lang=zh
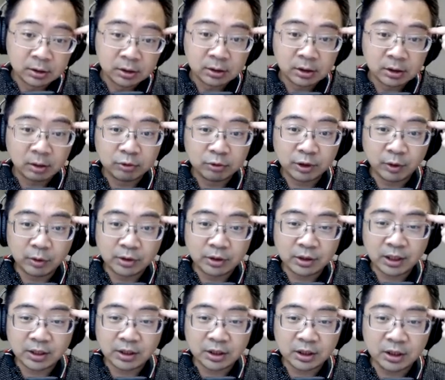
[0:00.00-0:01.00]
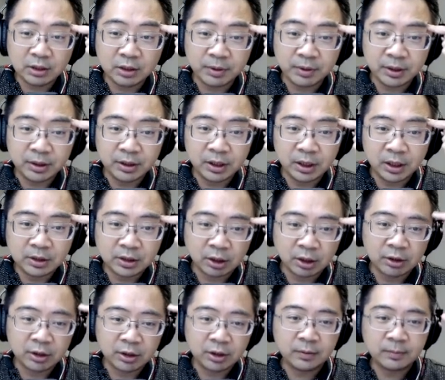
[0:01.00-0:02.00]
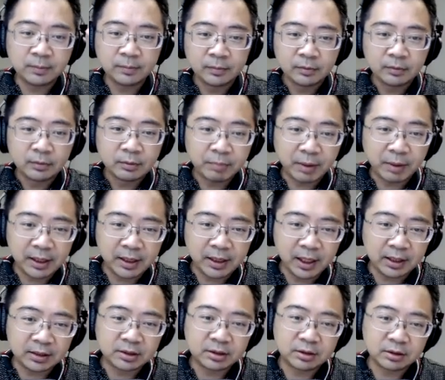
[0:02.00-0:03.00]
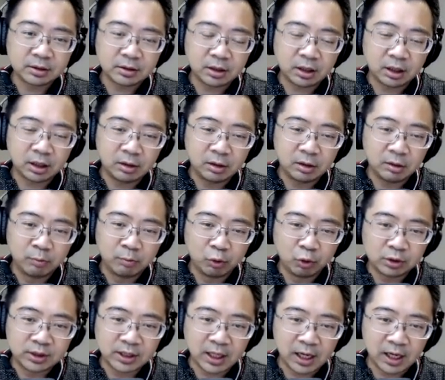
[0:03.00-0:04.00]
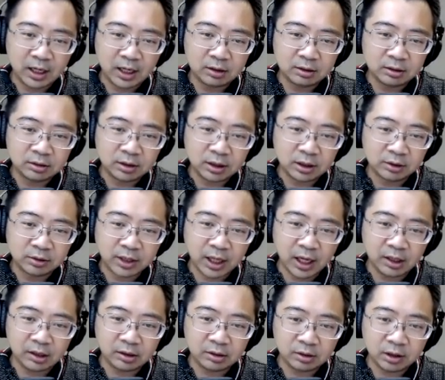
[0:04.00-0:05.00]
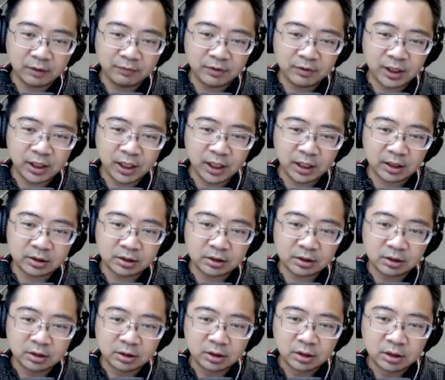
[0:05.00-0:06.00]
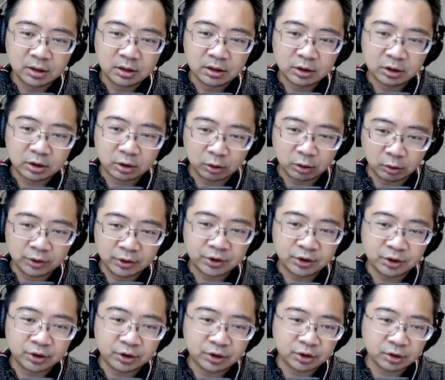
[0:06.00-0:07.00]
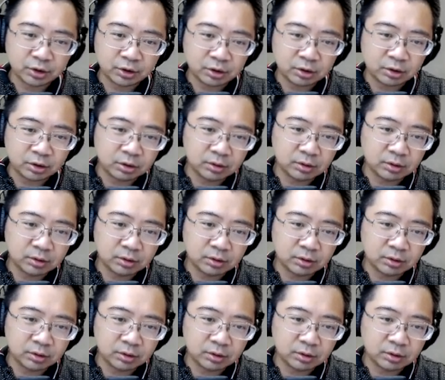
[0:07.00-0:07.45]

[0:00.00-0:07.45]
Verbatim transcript: 那目前为止它是一比一的交易 ，Binance 然后抹茶然后 Gate F T X 都会支持，